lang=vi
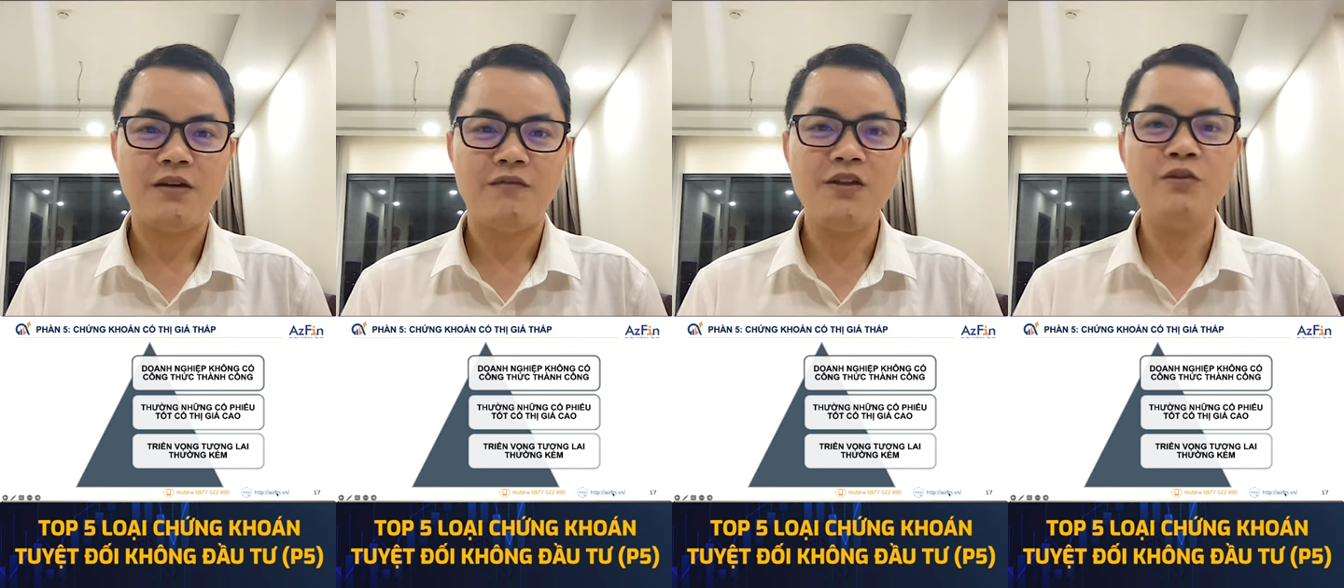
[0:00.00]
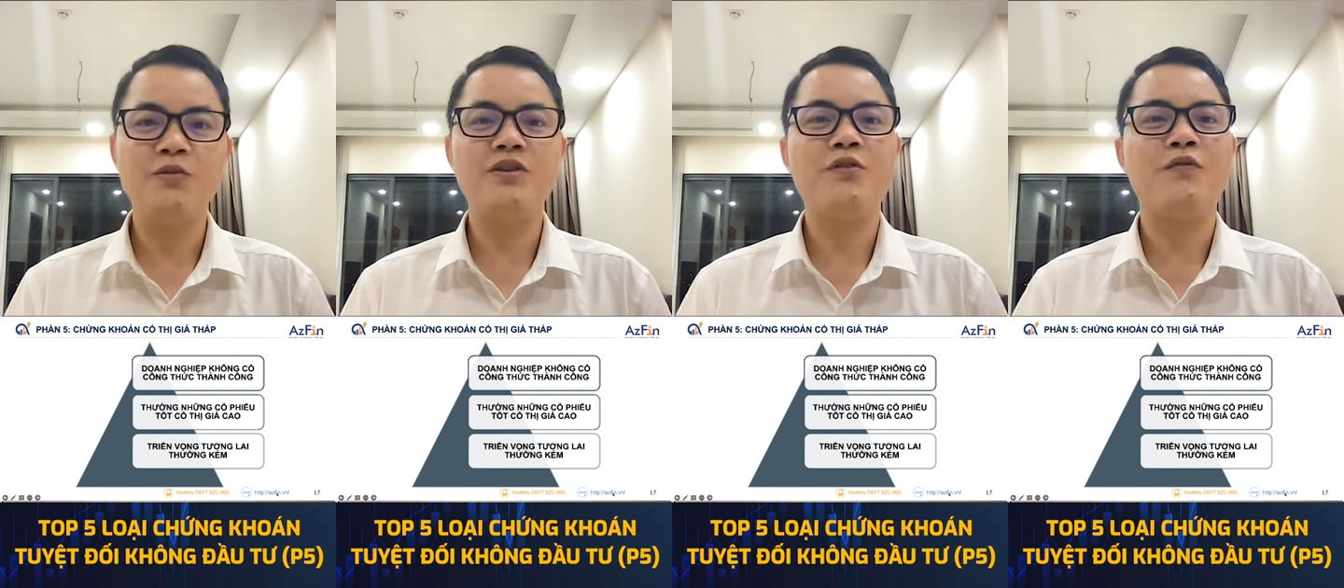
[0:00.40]
Ví dụ
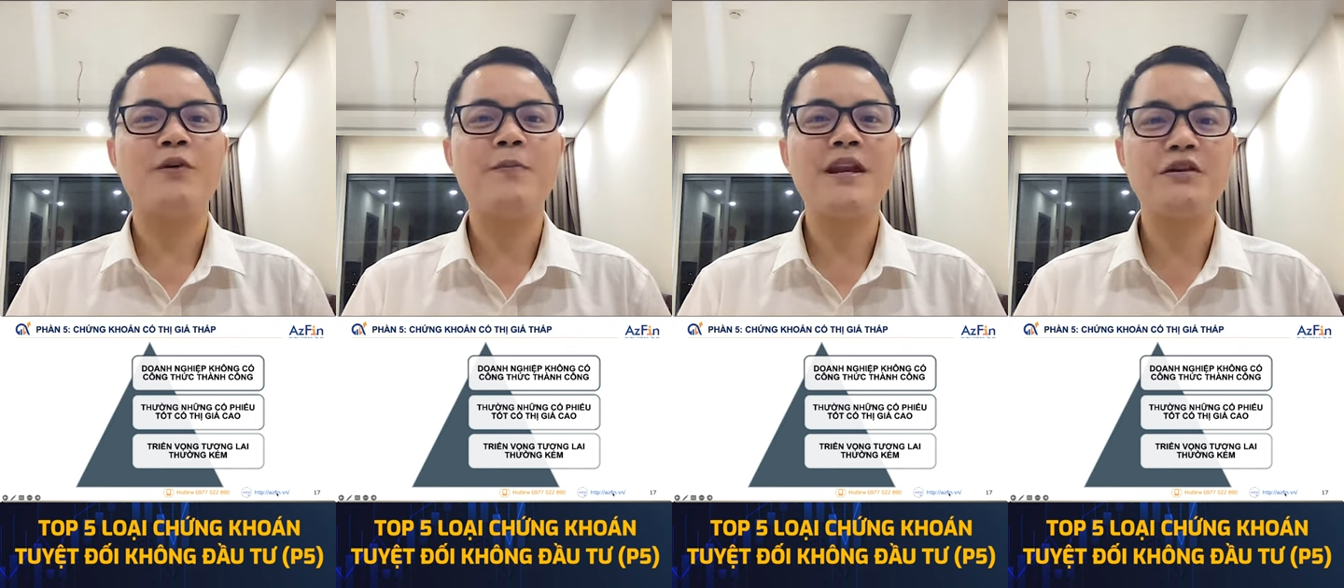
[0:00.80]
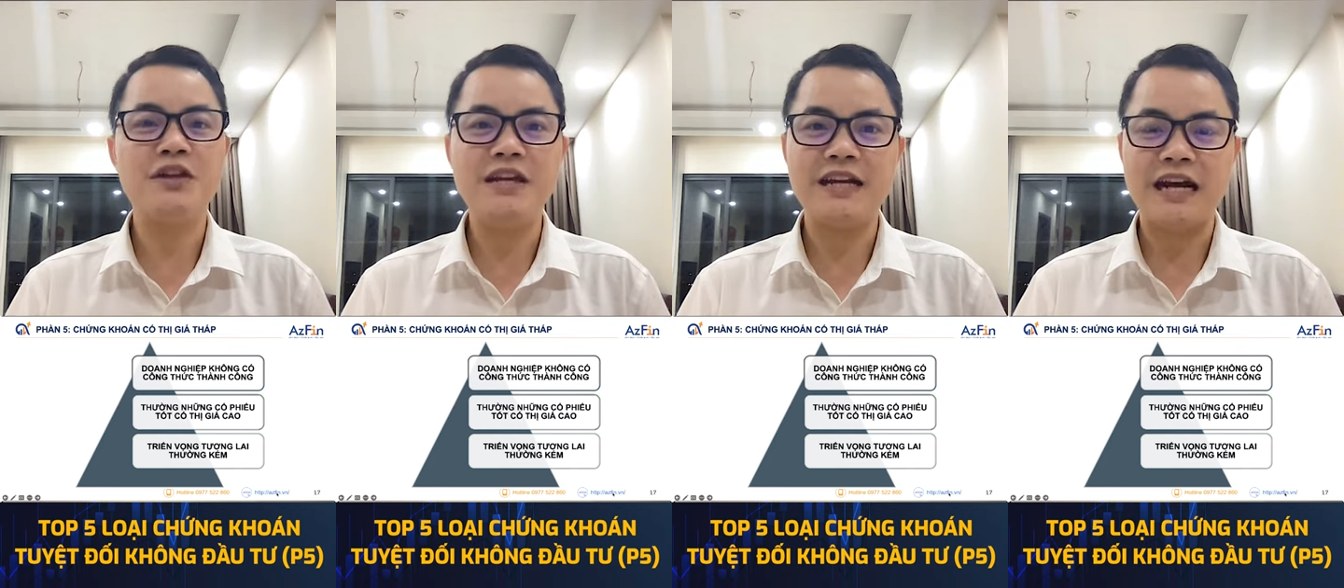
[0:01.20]
như cổ phiếu pê en
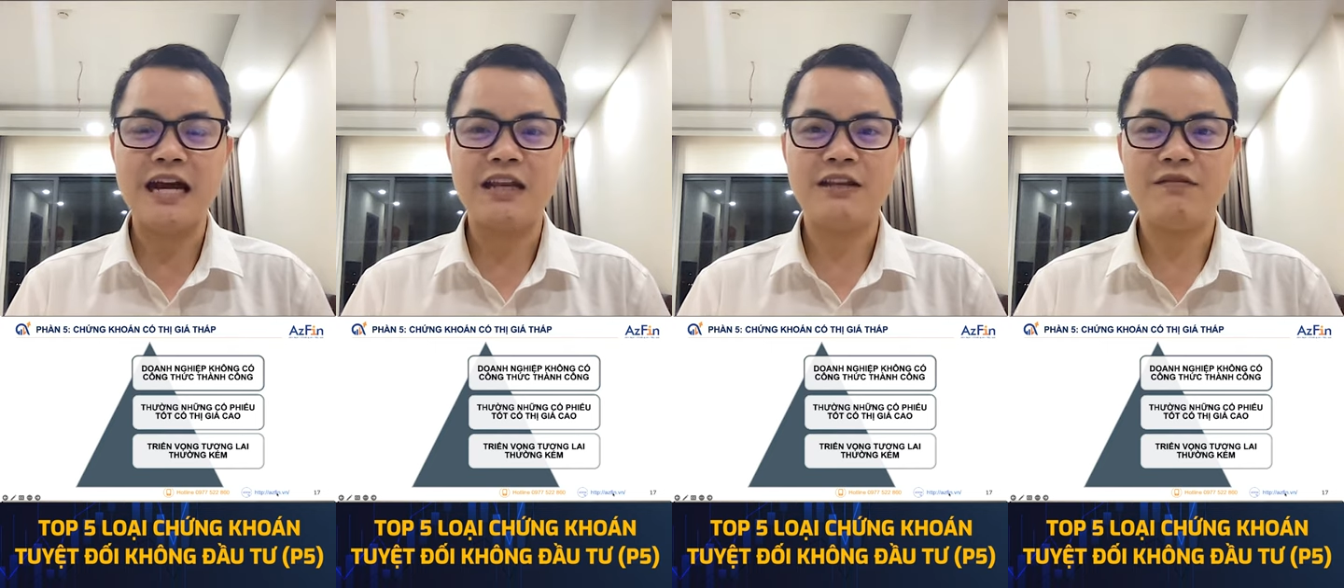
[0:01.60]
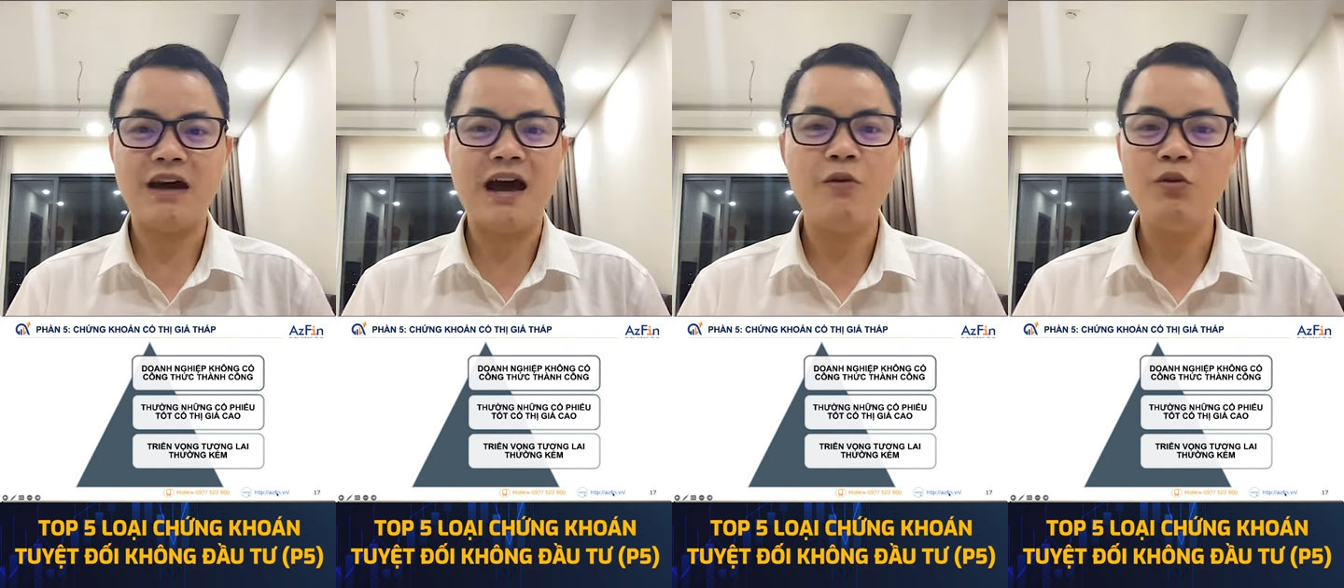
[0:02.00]
giê chẳng hạn,
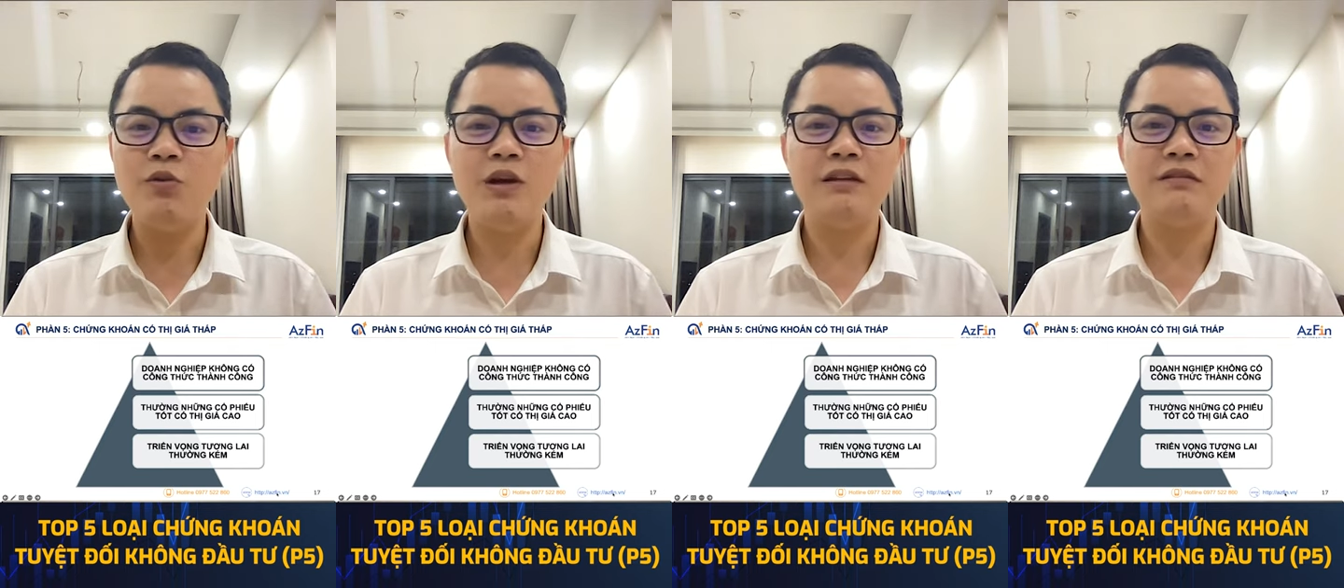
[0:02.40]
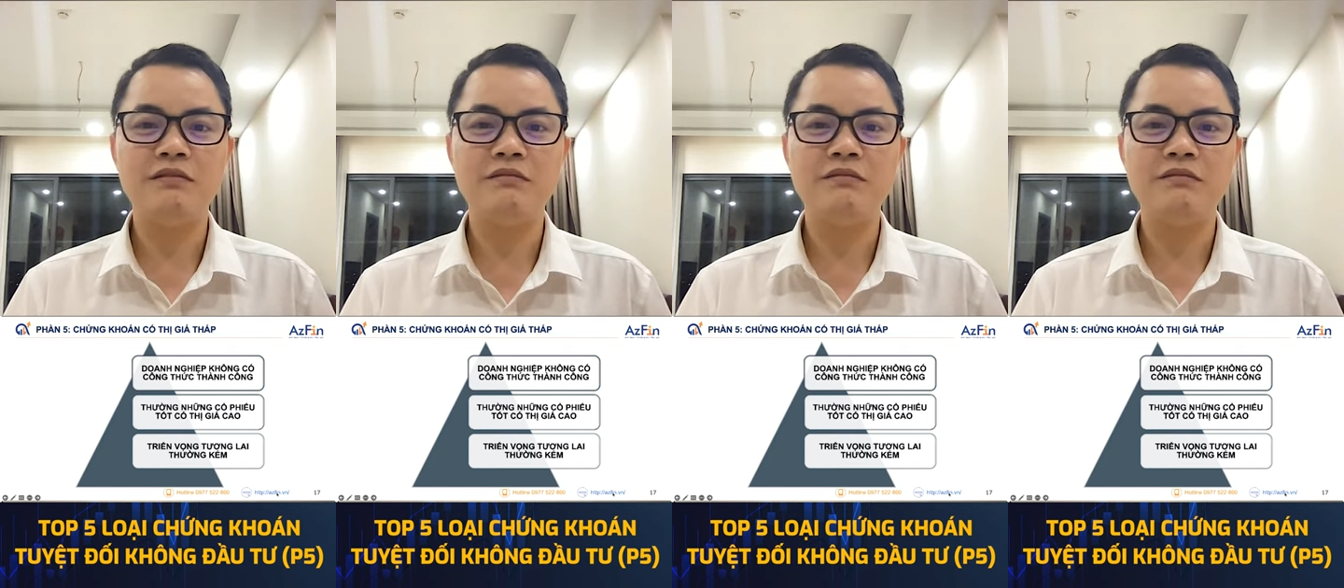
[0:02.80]
giá luôn luôn